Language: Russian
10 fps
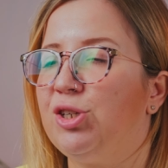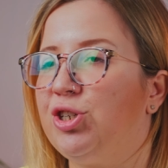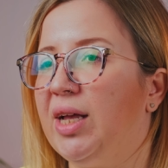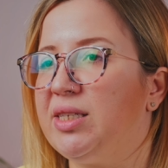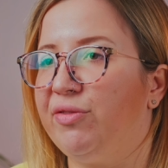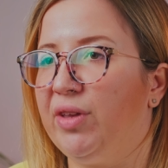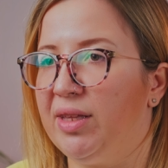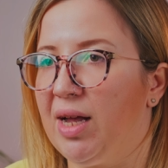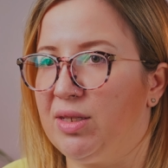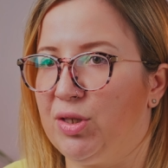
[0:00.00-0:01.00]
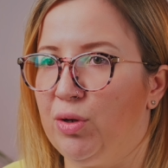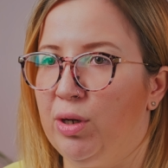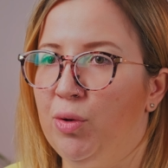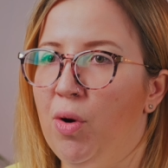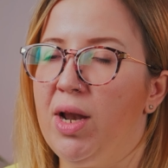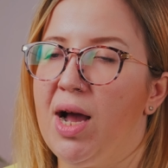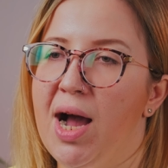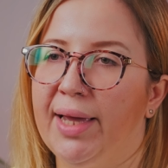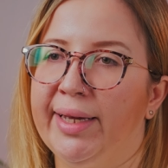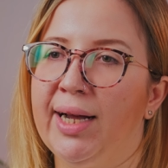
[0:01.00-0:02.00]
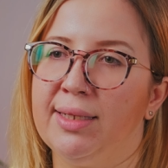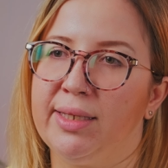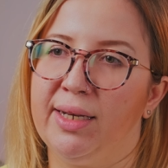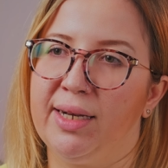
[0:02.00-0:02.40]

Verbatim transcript: начинается в 13.00, а гигантский